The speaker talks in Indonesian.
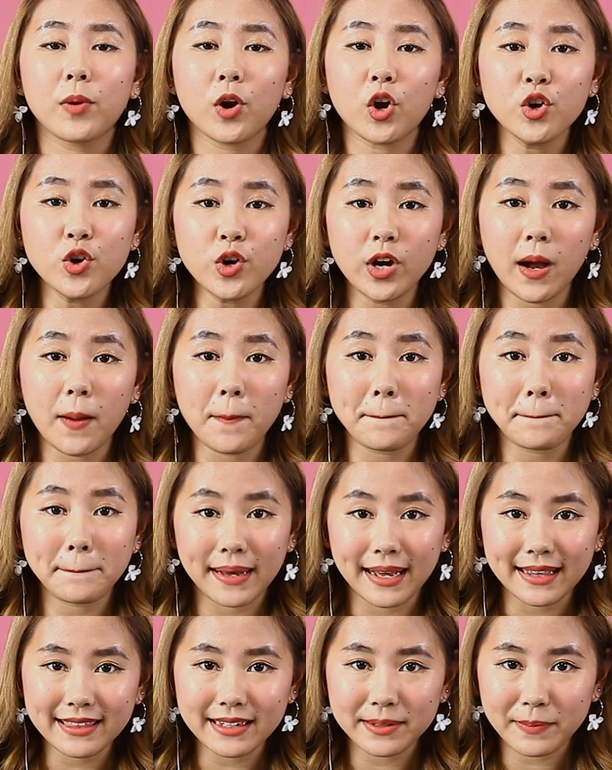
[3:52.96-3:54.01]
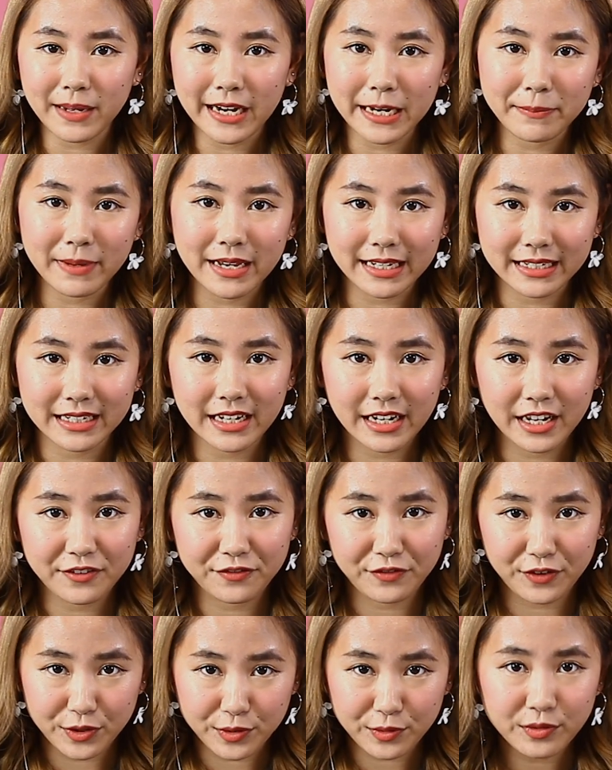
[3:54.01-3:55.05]
Produk keempat yang paling banyak di
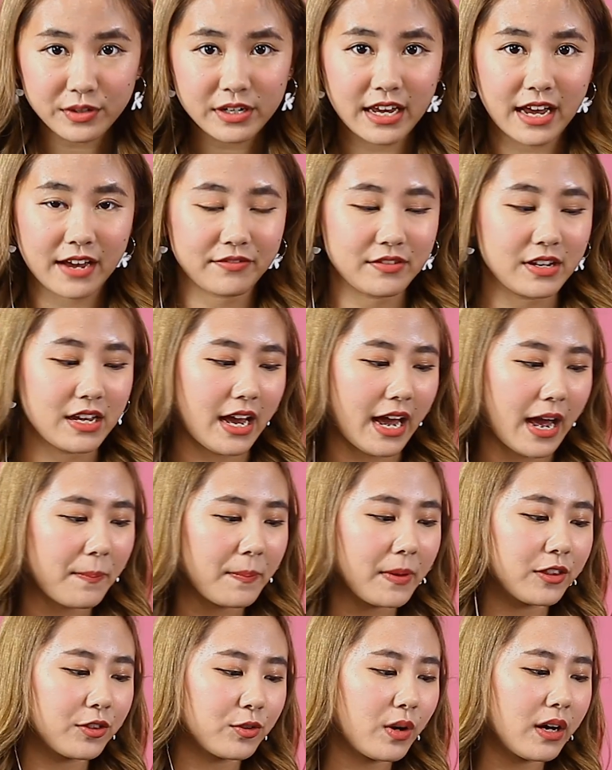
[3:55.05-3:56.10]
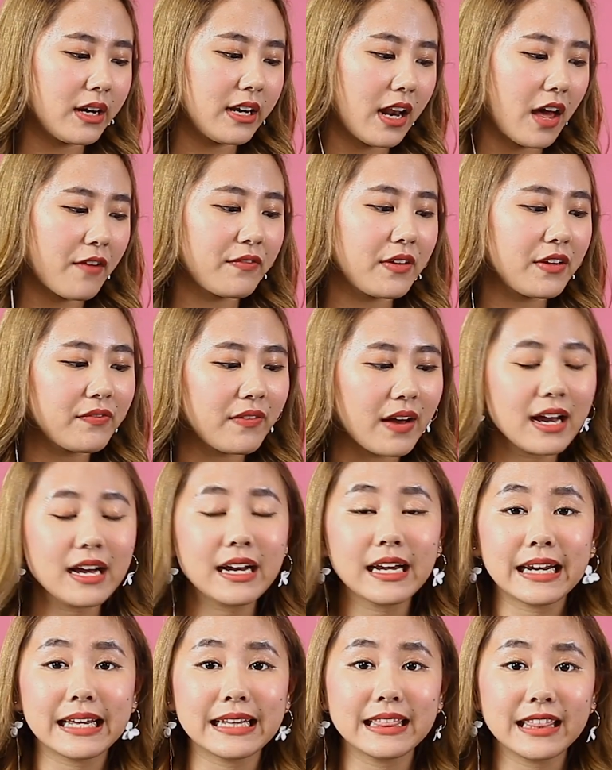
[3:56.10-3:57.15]
review di FD App itu adalah Viva
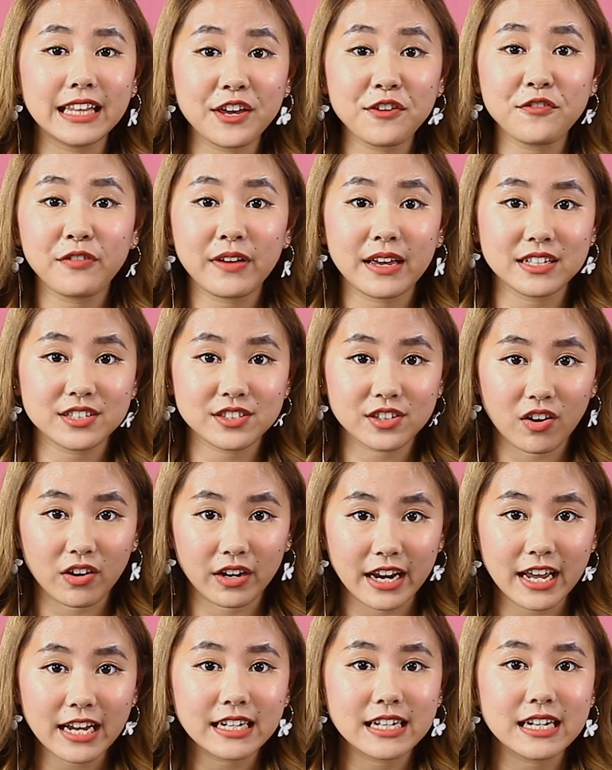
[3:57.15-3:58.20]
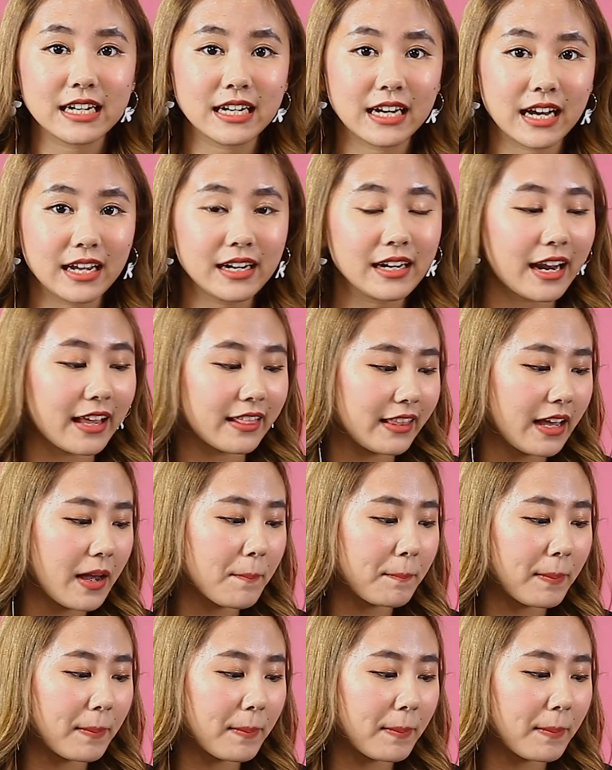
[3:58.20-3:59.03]
Green Tea Face Tonic dengan rating